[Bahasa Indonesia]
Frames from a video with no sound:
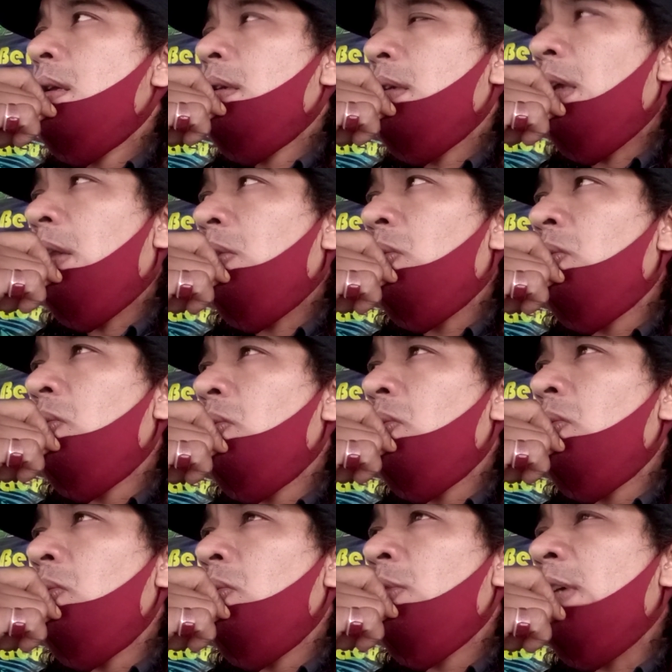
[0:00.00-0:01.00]
satu
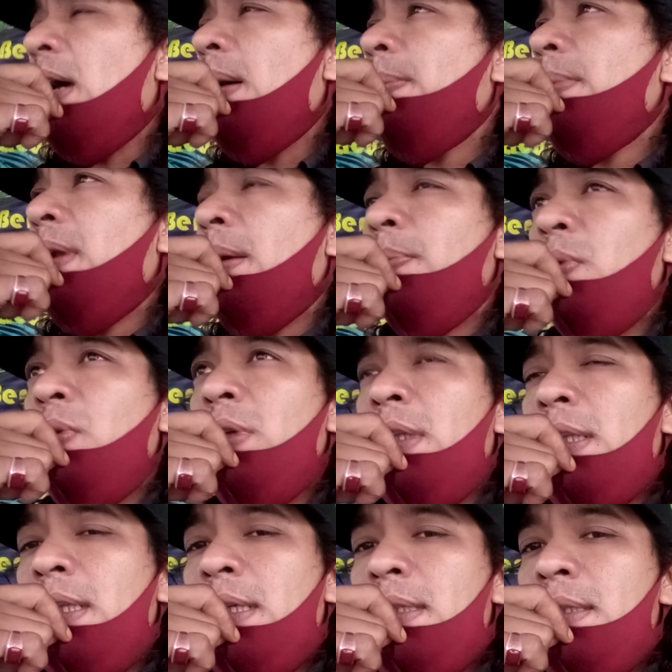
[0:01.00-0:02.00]
jam 60
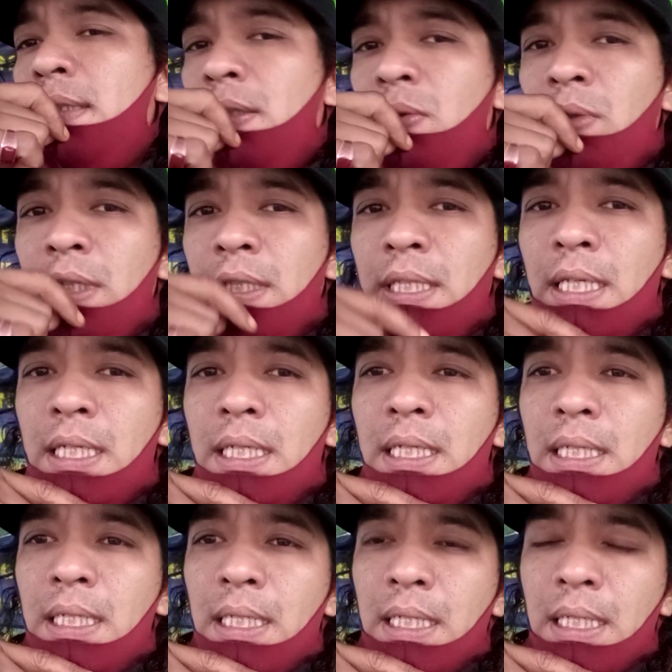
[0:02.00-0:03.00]
detik satu detik
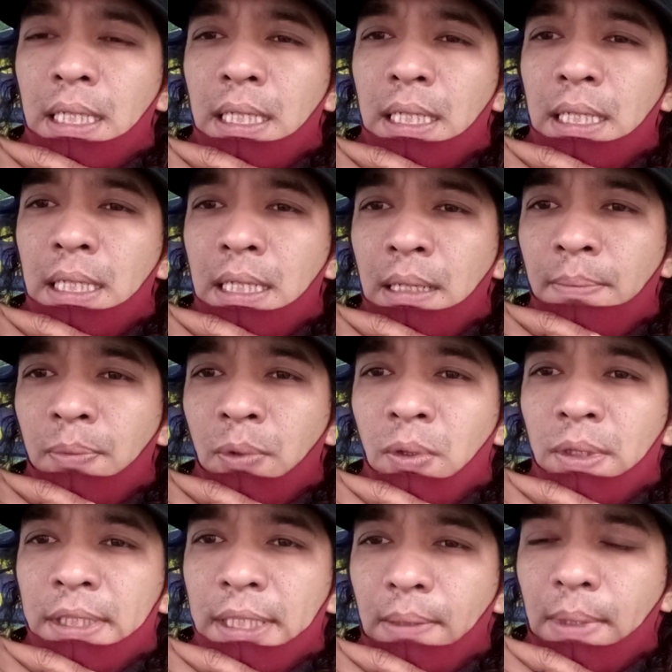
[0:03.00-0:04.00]

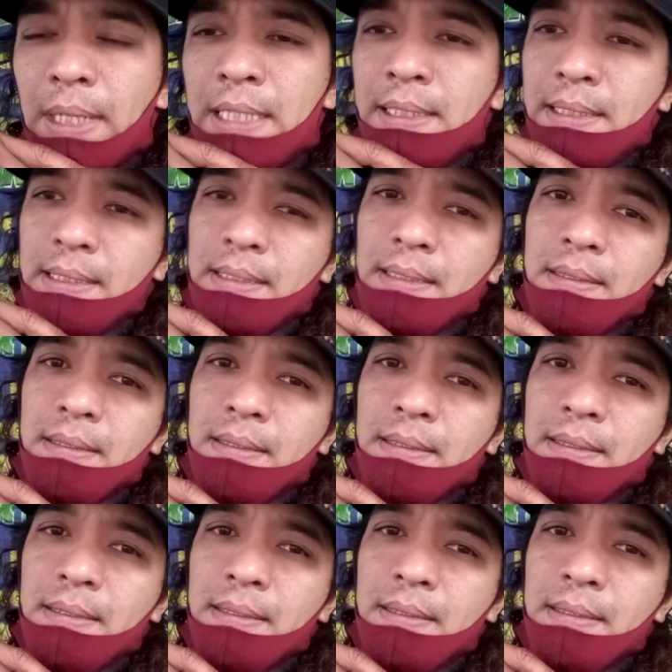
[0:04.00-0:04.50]
60 sawalis